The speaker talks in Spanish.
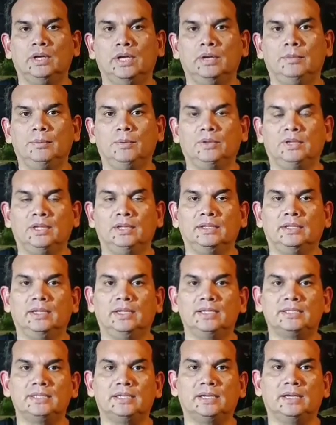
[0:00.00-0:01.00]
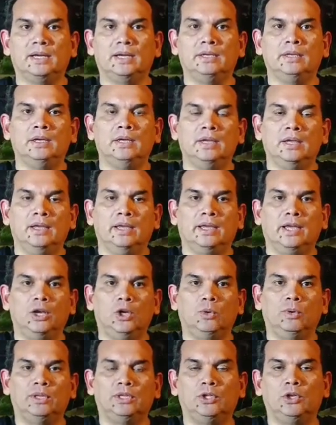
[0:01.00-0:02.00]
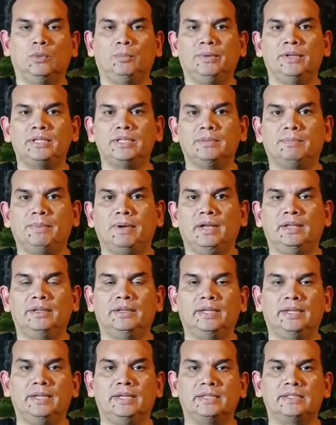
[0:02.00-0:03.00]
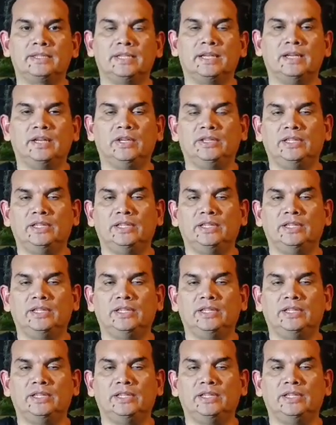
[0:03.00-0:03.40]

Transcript: Importante destacar que el objetivo principal de, esta,